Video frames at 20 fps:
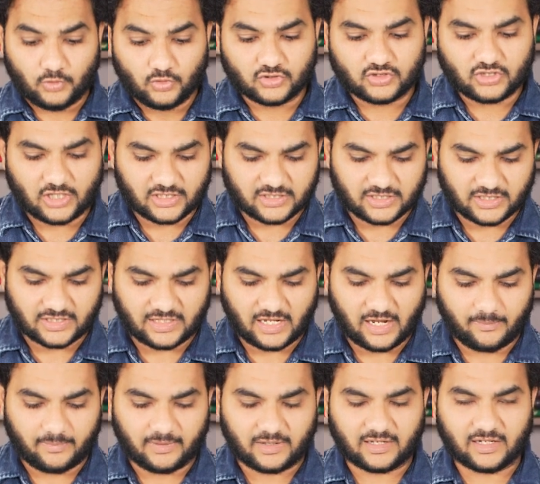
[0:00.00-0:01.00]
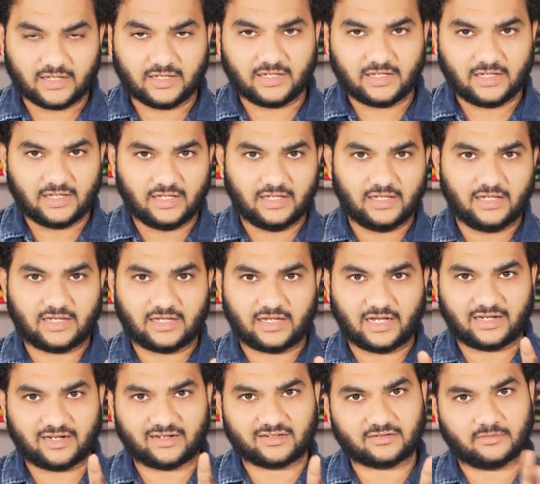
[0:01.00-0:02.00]
ప్యూర్ జార్జెట్ కాబట్టి ఈ
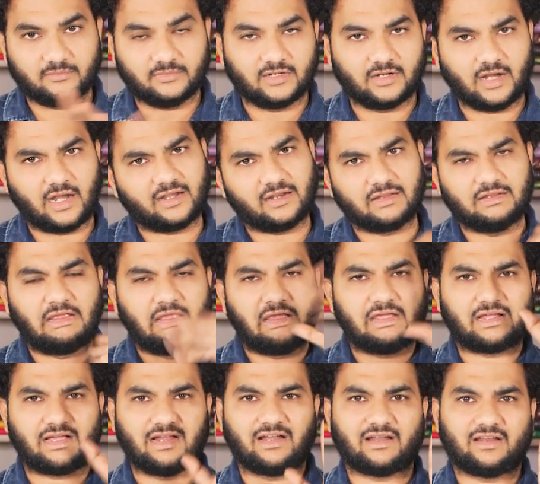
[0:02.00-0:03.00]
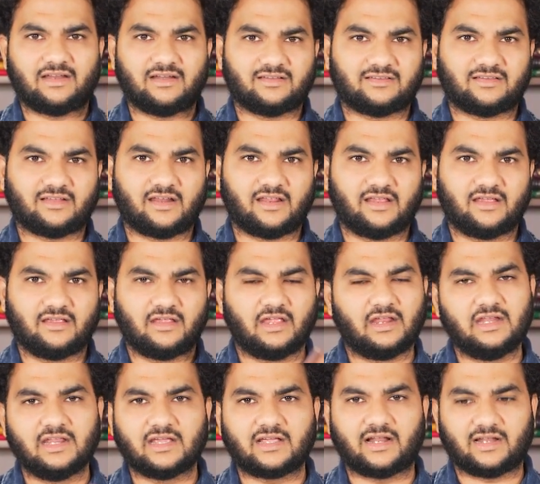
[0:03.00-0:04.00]
కలర్స్ మీరు అంటే ఏ కలర్ అయినా సరే
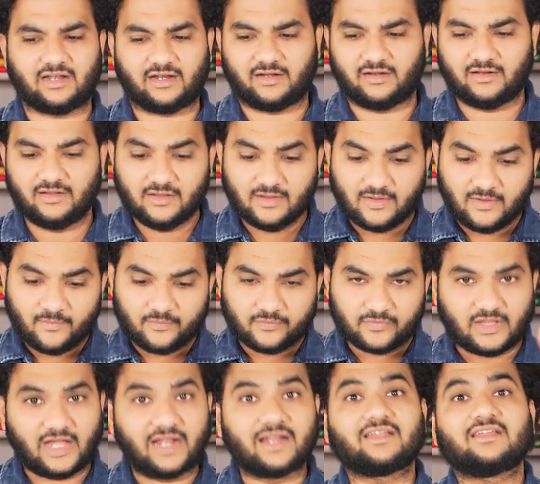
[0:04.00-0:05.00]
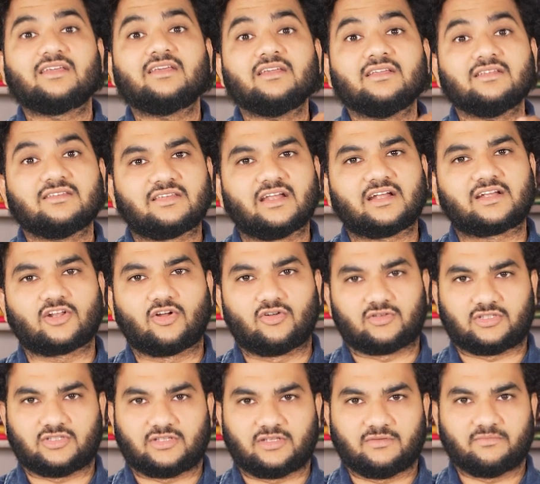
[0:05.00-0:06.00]
ఎనీ కలర్ దానికి సెట్
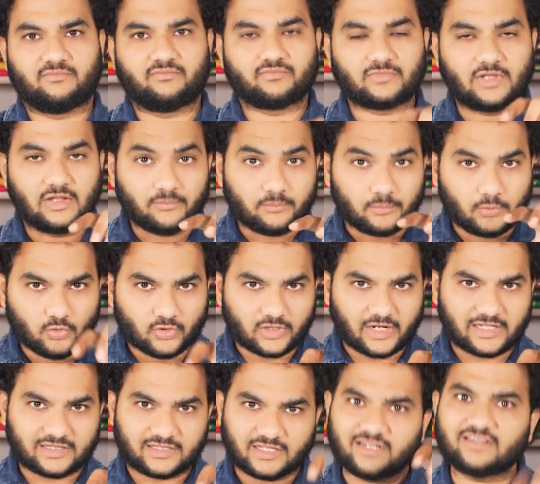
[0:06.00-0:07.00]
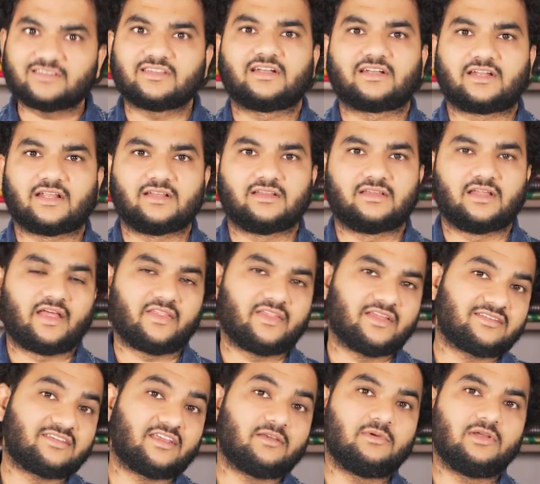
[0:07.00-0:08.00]
అవుతుంది ప్యూర్ అయితేనే సెట్ అవుతుంది అదే
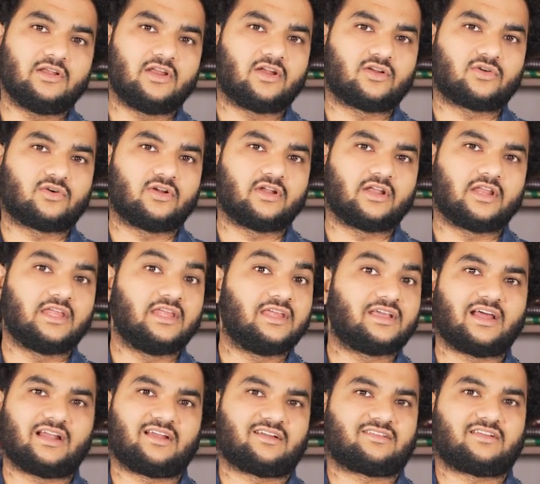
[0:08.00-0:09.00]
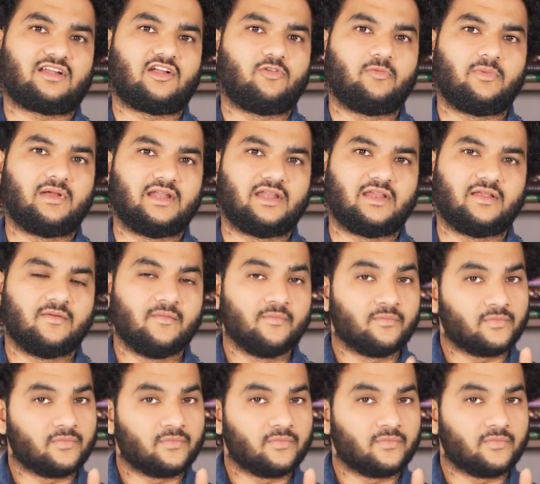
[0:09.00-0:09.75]
సెమీలు అనుకోండి ఈ కలర్స్ రావు మళ్ళీ